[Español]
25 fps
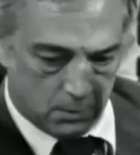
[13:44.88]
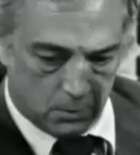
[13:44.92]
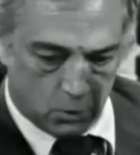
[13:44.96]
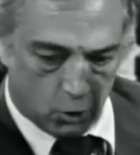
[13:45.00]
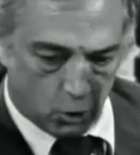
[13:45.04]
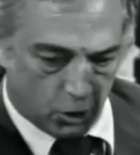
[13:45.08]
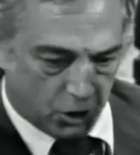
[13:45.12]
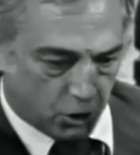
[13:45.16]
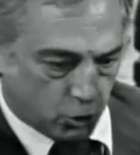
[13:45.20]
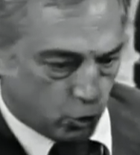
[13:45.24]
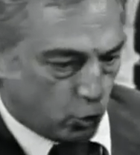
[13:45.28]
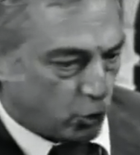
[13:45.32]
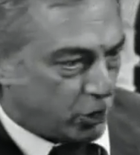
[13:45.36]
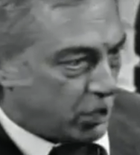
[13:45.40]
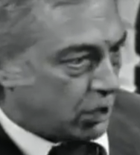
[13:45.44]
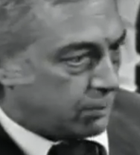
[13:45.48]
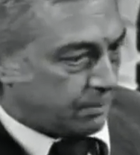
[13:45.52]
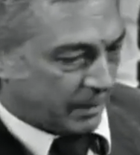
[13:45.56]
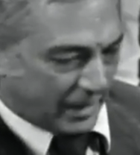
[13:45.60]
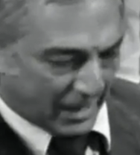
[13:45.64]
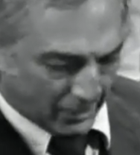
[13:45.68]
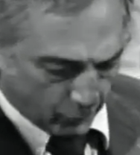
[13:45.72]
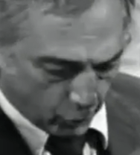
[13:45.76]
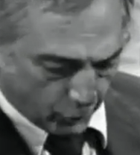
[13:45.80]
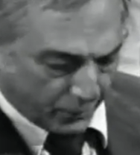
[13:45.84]
Es lo que estoy
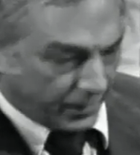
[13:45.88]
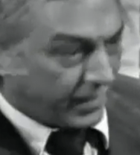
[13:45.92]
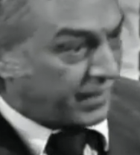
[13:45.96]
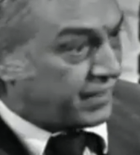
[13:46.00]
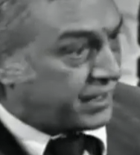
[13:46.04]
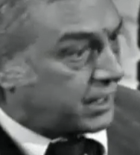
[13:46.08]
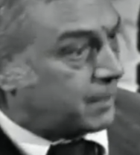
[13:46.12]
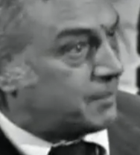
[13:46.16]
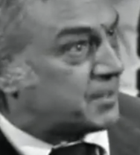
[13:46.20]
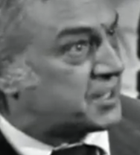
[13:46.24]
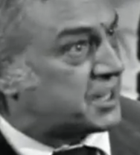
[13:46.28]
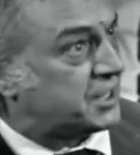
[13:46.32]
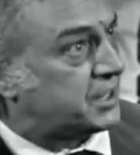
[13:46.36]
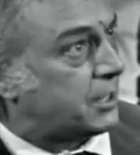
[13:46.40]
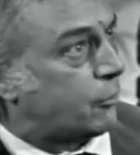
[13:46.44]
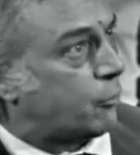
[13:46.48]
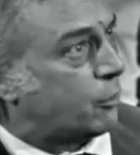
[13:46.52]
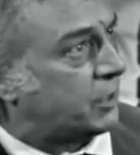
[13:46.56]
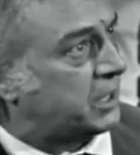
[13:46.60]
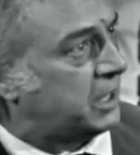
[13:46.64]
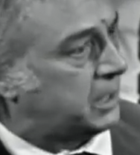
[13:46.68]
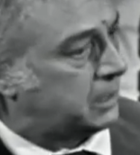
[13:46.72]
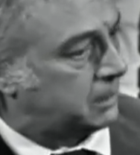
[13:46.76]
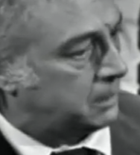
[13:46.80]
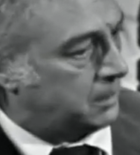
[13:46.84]
esperando desde que me he
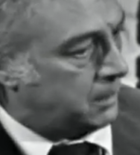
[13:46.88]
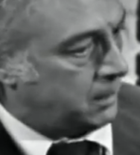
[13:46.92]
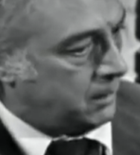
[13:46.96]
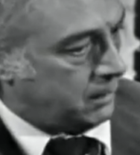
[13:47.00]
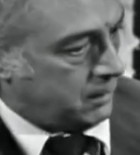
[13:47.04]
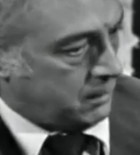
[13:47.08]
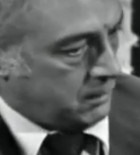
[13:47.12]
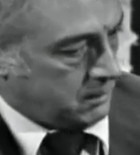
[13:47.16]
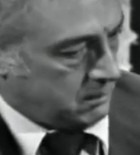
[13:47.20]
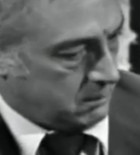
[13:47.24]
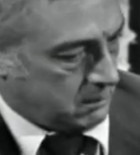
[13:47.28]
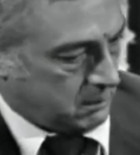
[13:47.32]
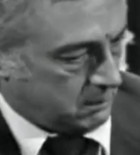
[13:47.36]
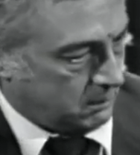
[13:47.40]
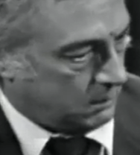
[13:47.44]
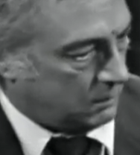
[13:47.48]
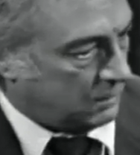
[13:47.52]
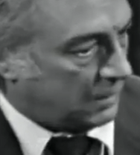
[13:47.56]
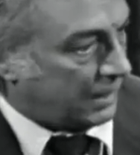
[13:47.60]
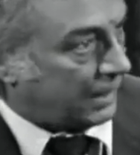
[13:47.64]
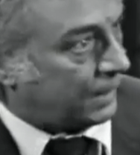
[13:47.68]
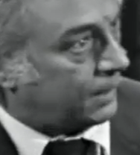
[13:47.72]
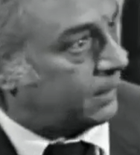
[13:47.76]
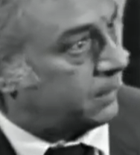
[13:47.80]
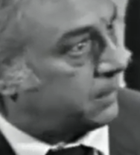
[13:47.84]
sentado aquí.
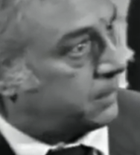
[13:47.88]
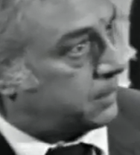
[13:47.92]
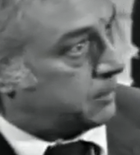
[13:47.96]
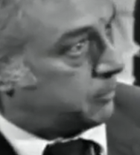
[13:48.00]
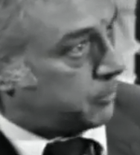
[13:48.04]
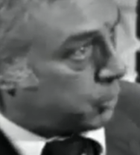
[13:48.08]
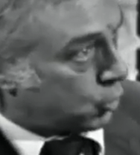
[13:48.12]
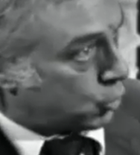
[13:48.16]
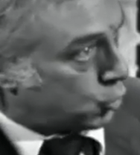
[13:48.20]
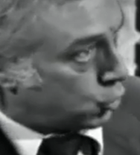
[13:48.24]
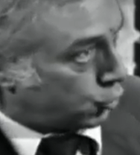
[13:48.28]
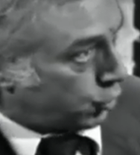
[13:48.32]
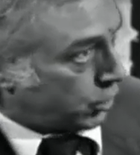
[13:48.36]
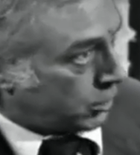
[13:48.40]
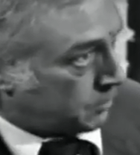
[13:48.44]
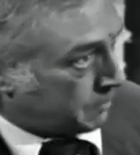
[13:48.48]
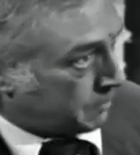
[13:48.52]
¿Te recibió en su